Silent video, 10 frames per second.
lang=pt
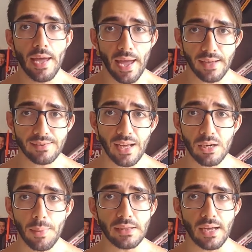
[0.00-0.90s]
Essa
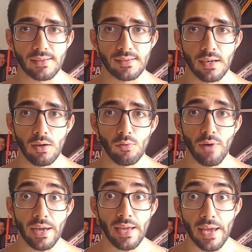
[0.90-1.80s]
alimentação
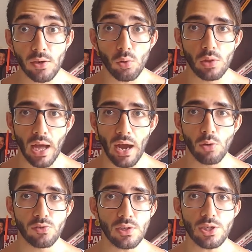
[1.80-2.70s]
vai regular
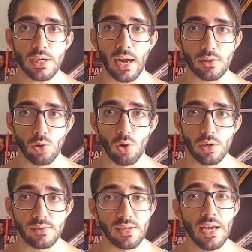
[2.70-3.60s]
os
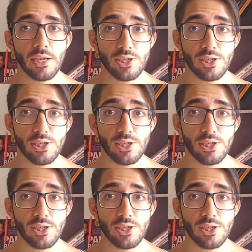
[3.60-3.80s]
indicadores